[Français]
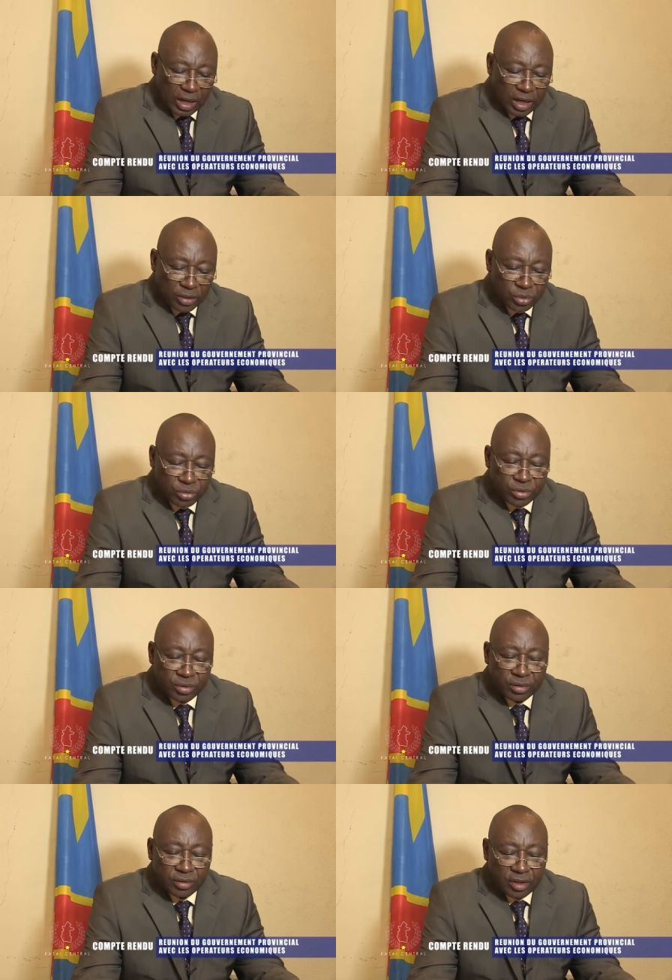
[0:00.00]
En
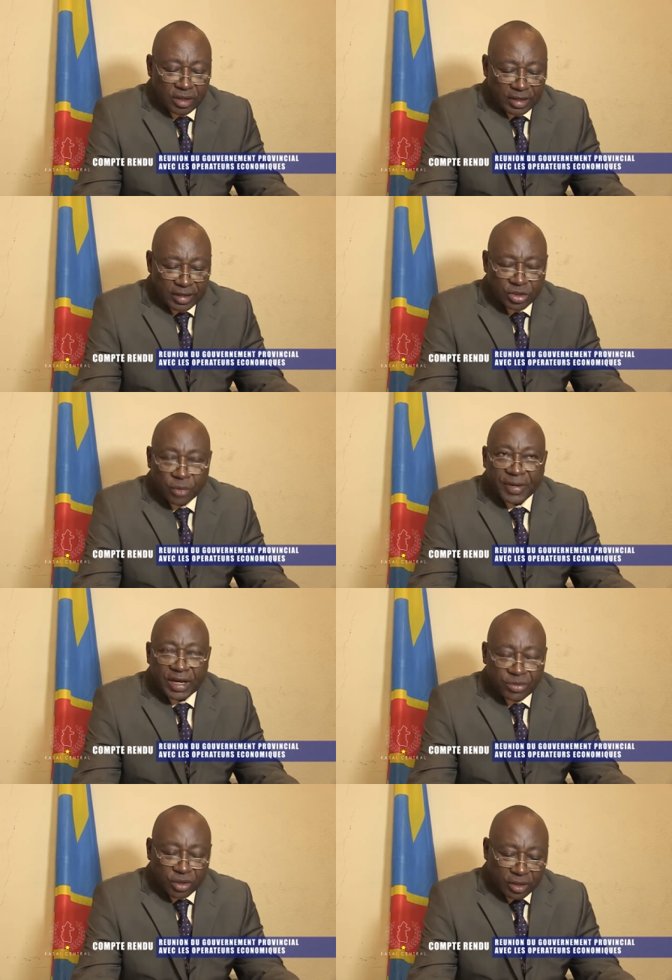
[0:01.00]
outre, les
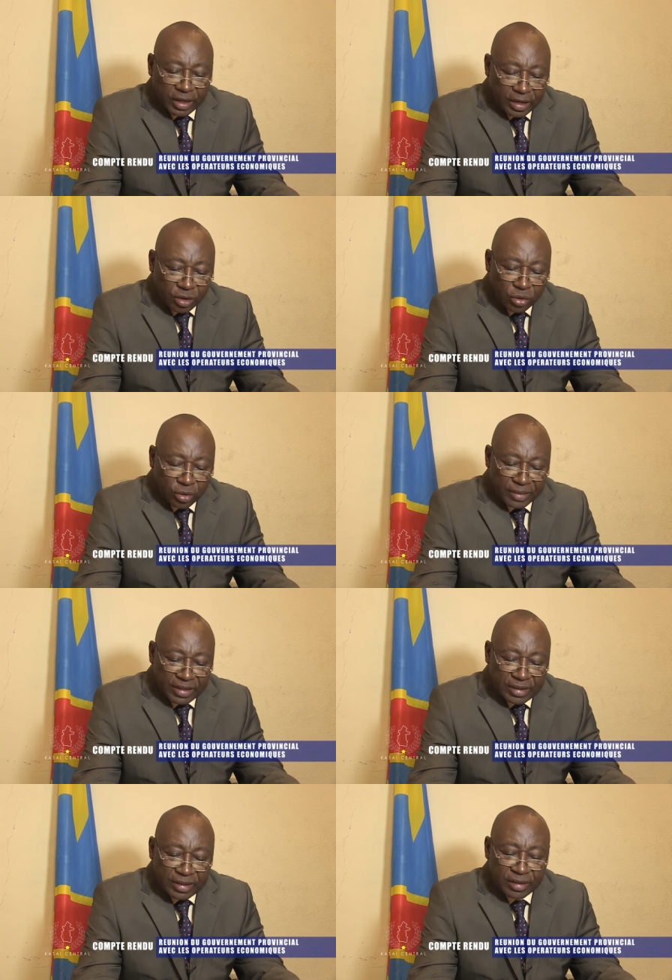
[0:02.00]
opérateurs
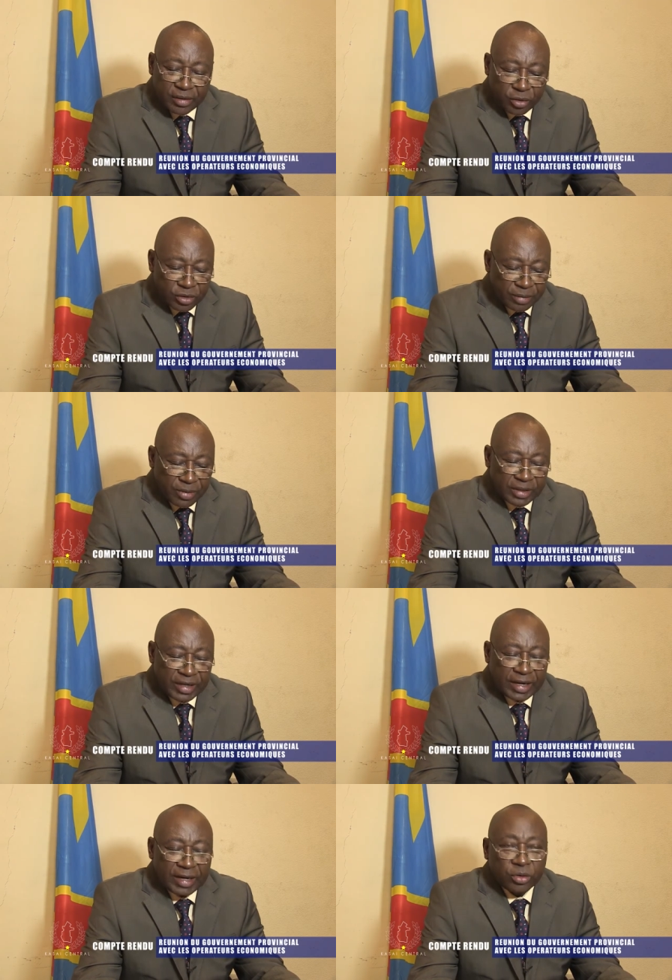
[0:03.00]
économiques ont
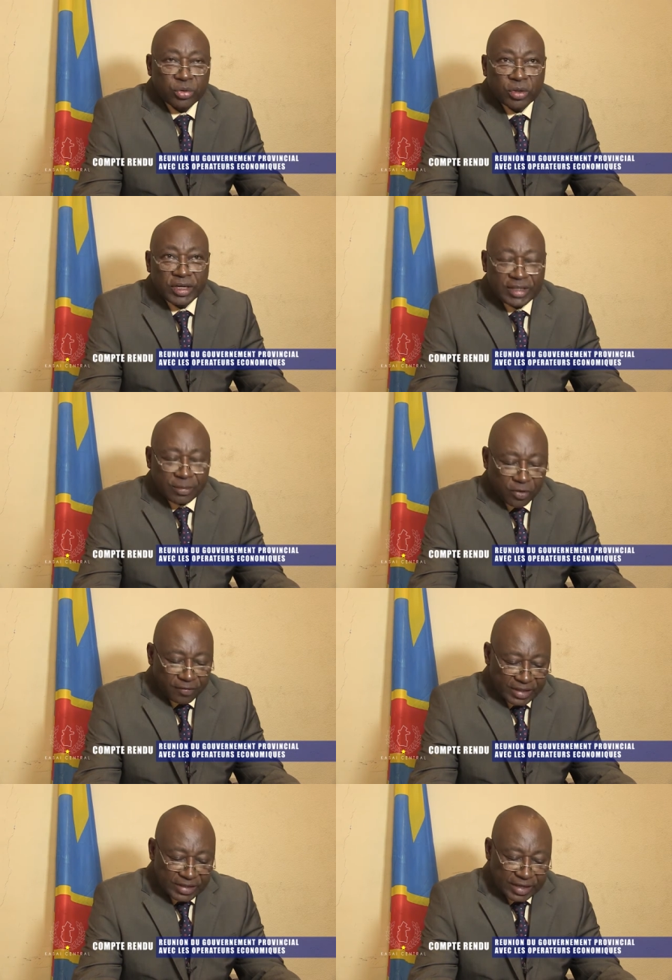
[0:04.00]
demandé à l'autorité
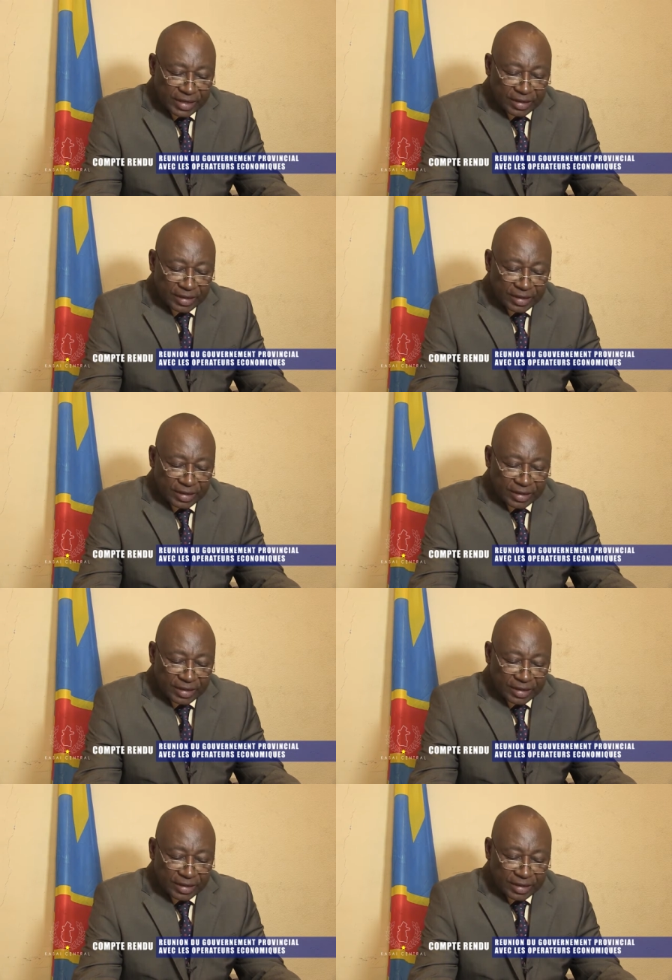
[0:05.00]
provinciale